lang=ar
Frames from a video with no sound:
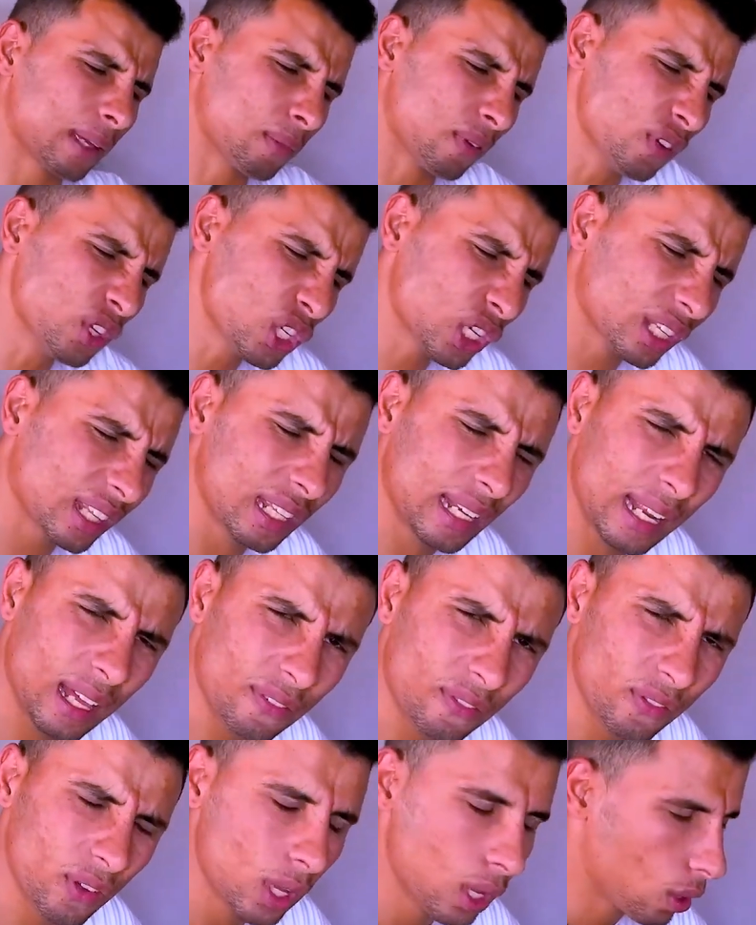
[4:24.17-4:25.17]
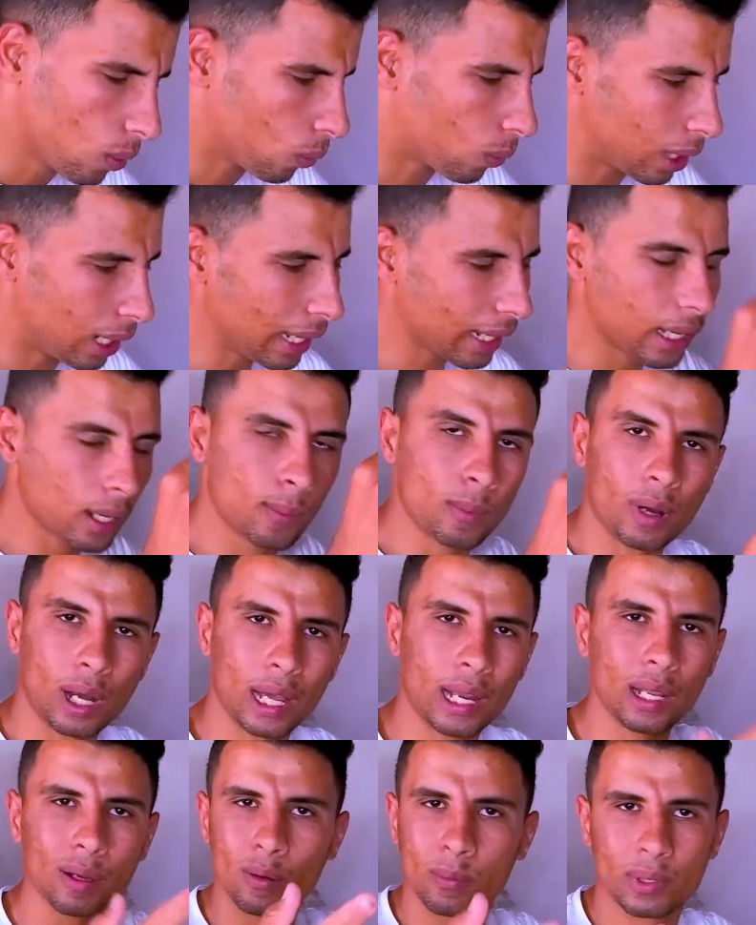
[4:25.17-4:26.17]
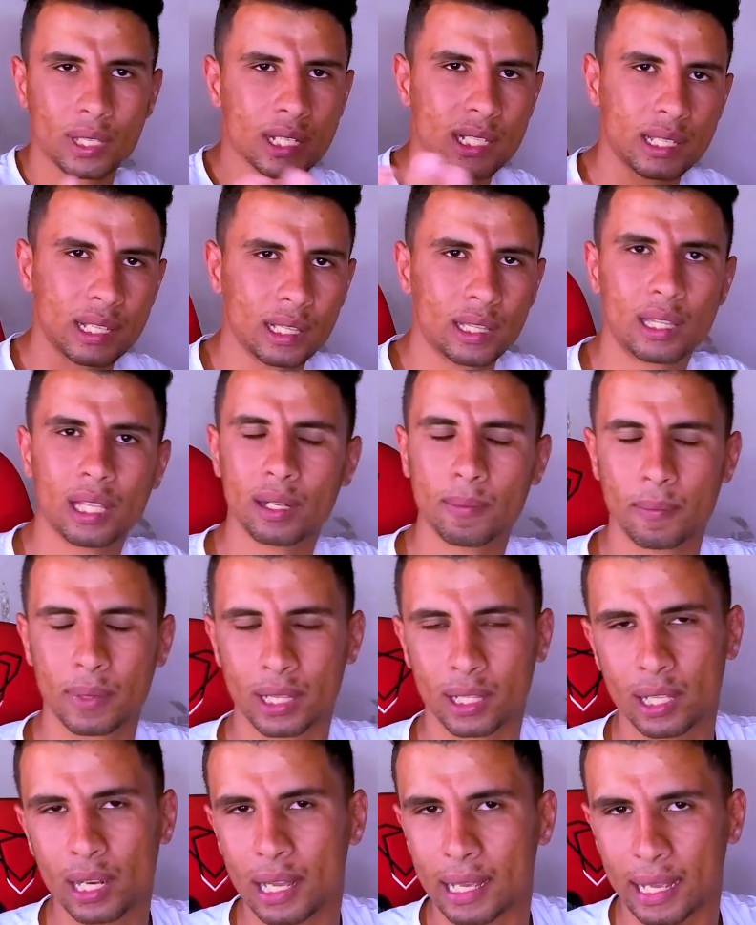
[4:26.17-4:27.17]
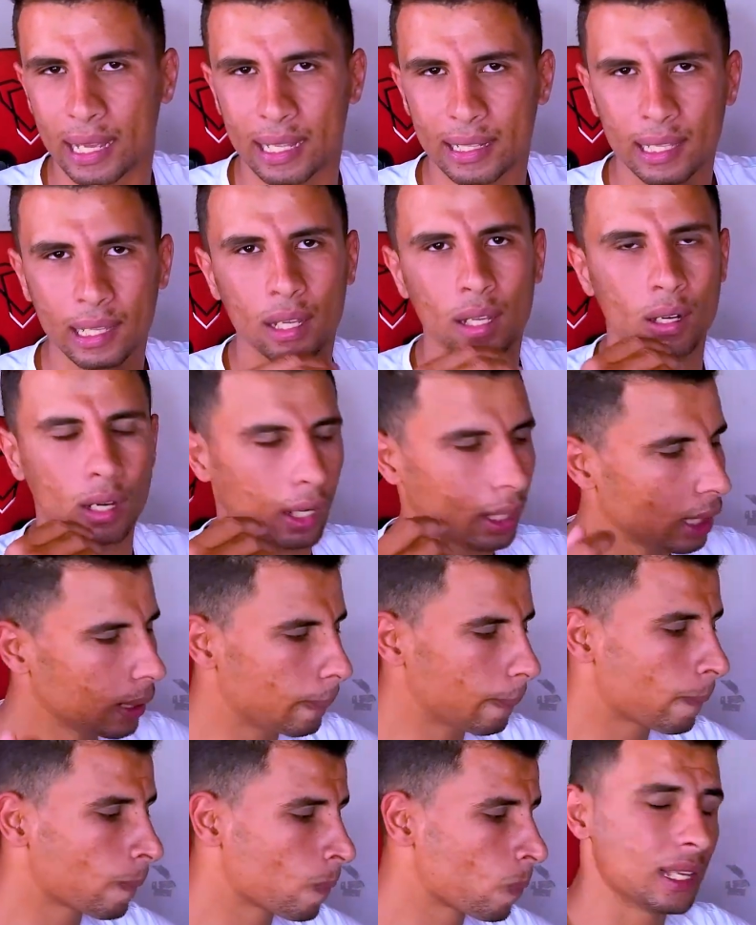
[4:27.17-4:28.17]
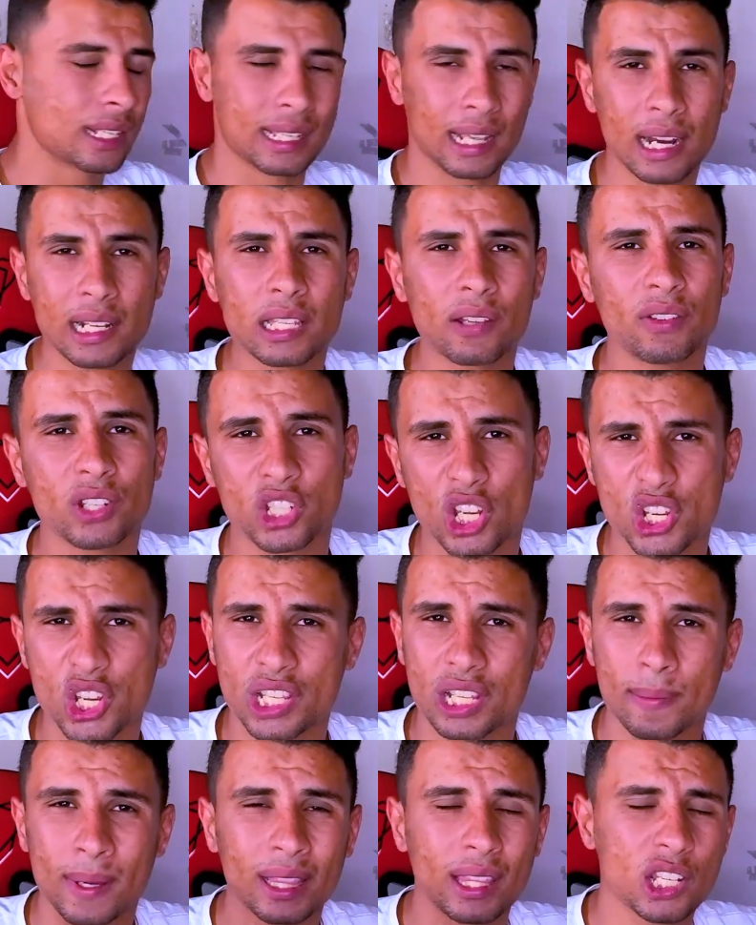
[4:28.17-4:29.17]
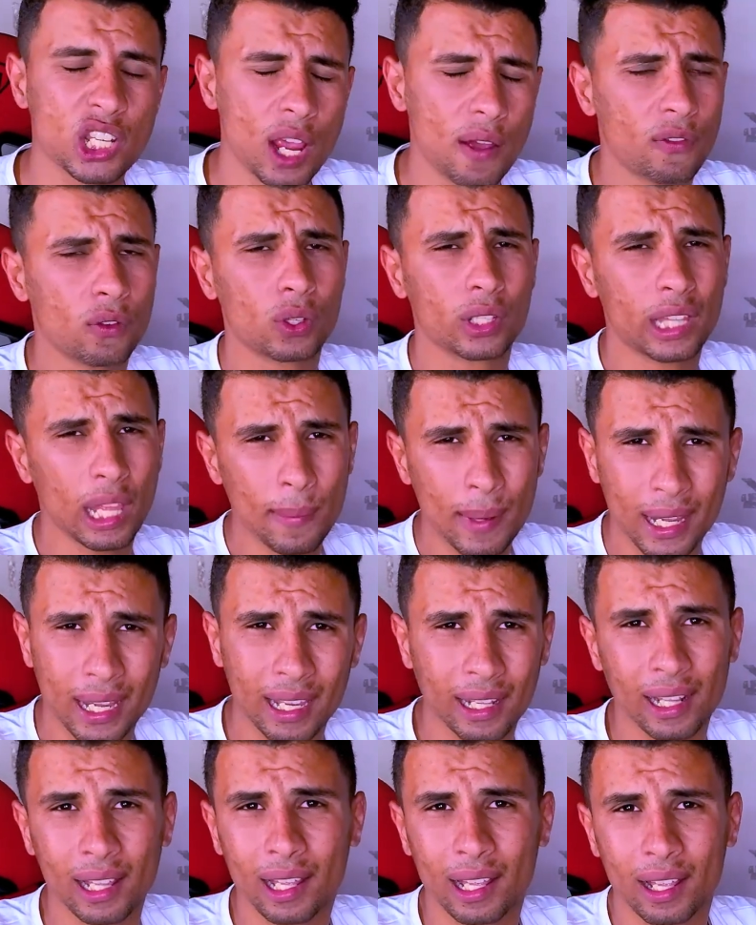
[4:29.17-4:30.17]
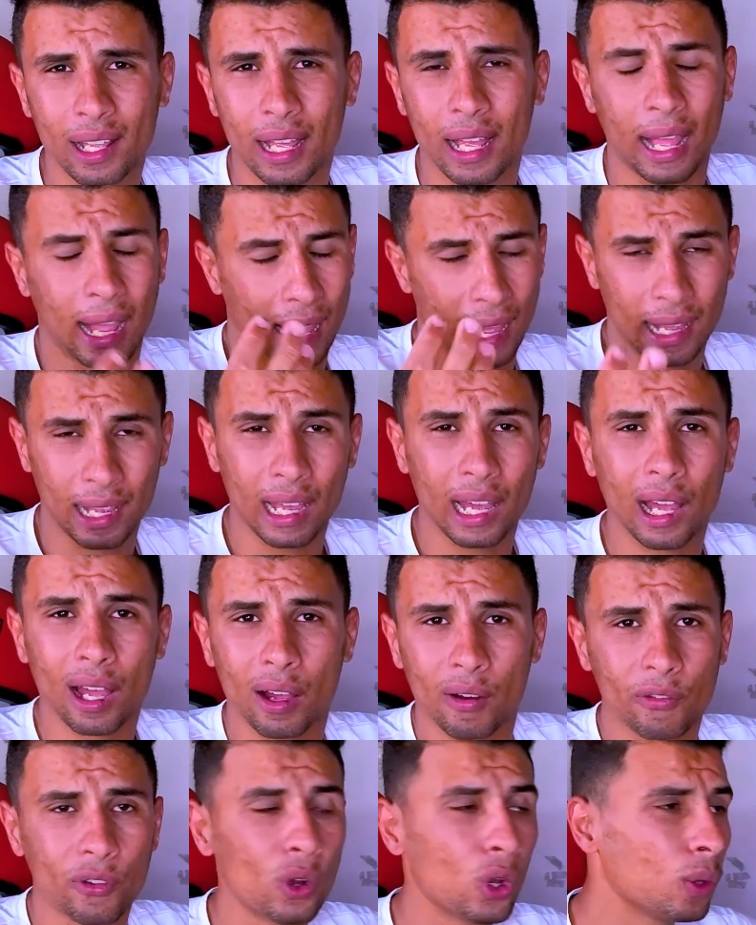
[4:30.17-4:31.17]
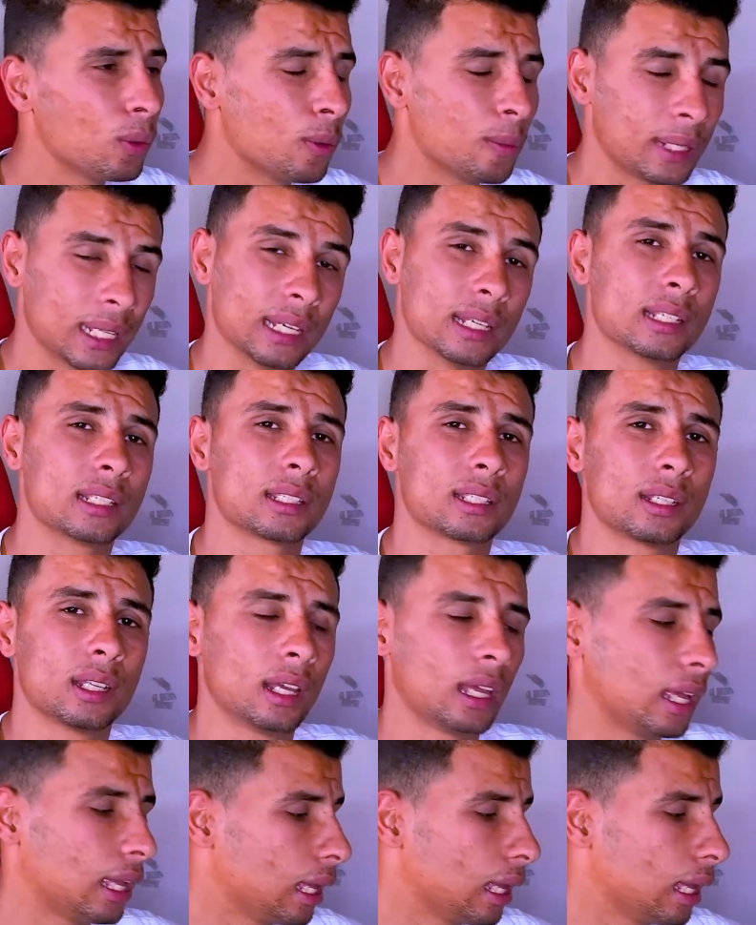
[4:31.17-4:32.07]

مفيش اختلاف ولكن معالج ممتاز جدا بيديلك أداء رهيب سلاسة في الشاشة زي ما أنت شايف قدامك كده حاجه فوق الممتاز